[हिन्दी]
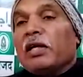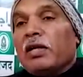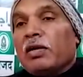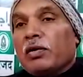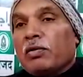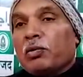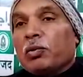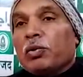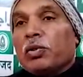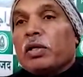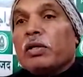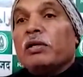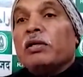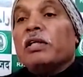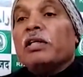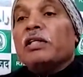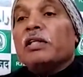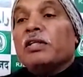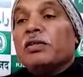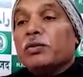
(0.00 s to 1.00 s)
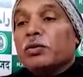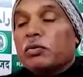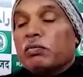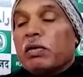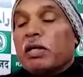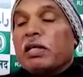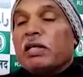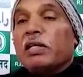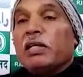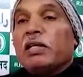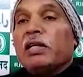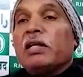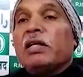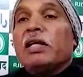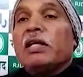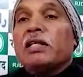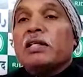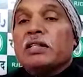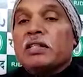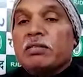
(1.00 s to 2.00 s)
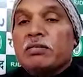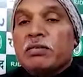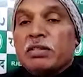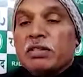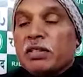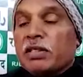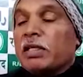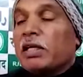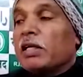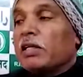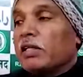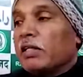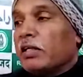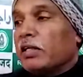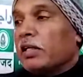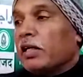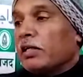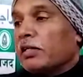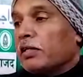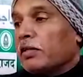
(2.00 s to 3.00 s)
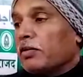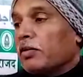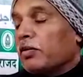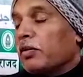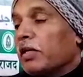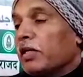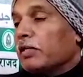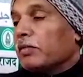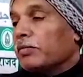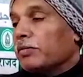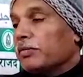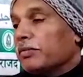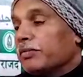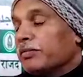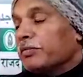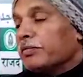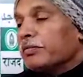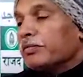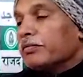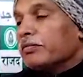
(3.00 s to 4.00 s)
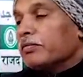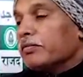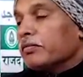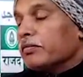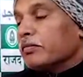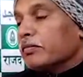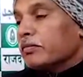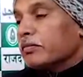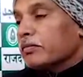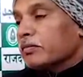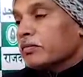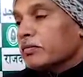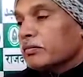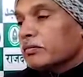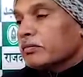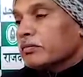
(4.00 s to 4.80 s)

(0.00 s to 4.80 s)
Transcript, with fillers: और वो नीतीश कुमार के लिए या किसी भी सरकार के लिए घातक हो यानी राजद उनके समर्थन में